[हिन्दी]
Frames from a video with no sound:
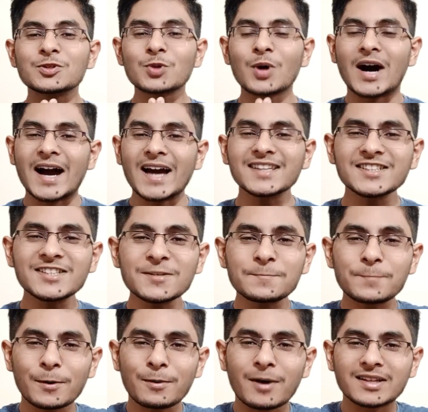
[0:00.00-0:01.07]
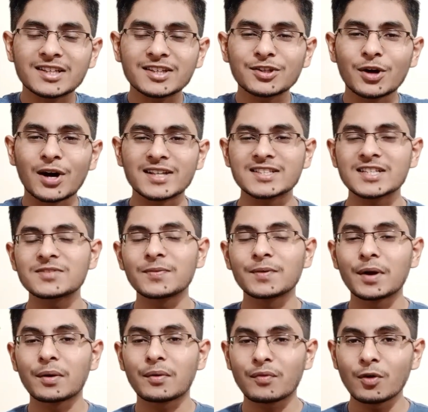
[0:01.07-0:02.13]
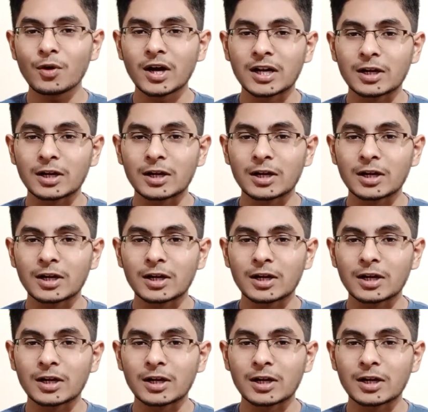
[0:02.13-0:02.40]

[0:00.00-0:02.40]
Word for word: सो हाय दिस इज प्रभात रंजन आज की इस वीडियो में रिव्यू कर